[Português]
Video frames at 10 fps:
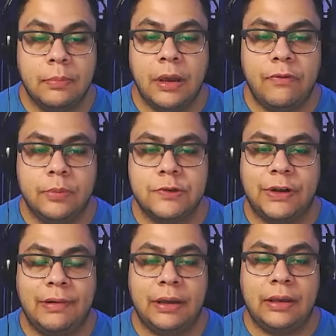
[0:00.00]
Bem, vamos
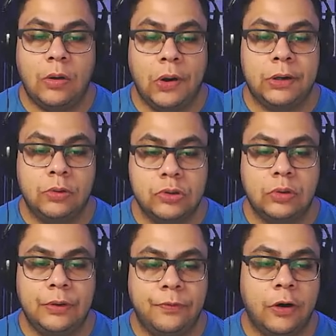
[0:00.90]
falar aqui agora dos
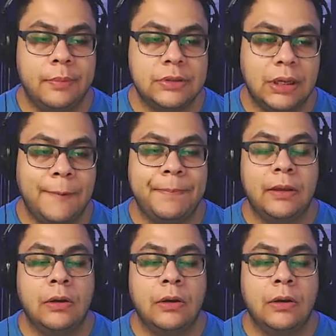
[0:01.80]
uniformes, né?